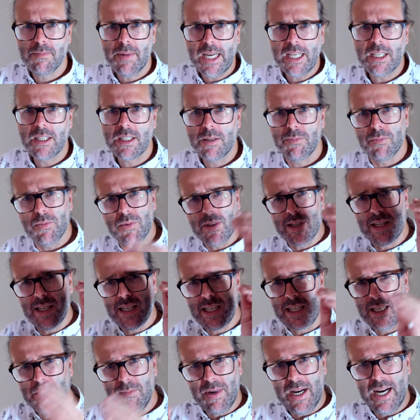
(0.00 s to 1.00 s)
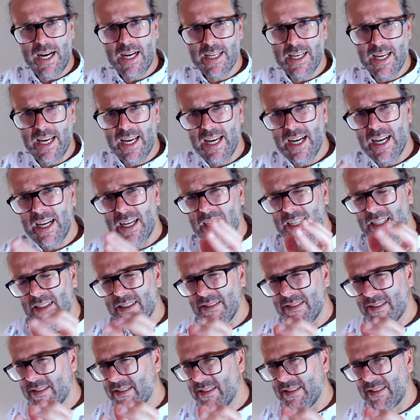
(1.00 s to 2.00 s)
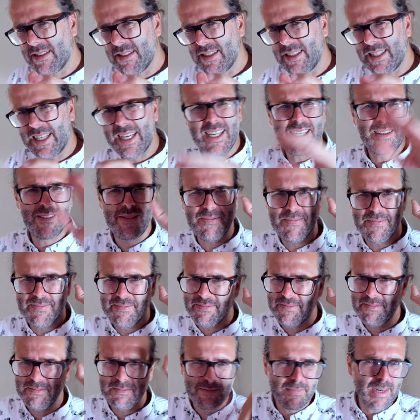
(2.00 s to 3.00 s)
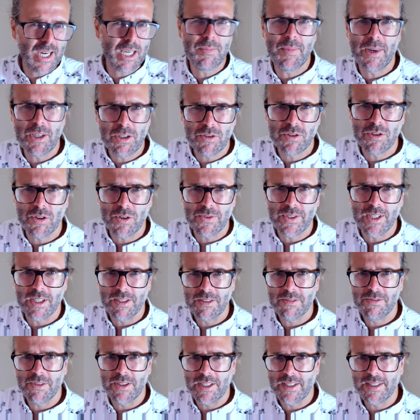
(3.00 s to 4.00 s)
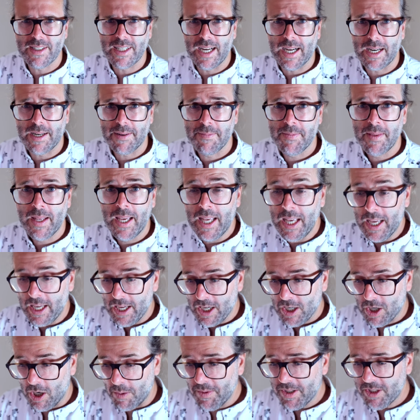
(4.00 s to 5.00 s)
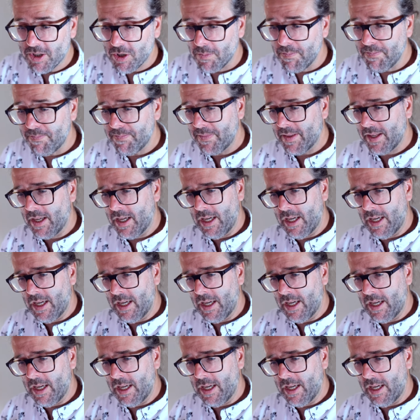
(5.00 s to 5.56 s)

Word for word: Mein Tipp, nimm HDR, dann na, mach ich mal ein Tutorial, würde ich sagen. Kommen wir zum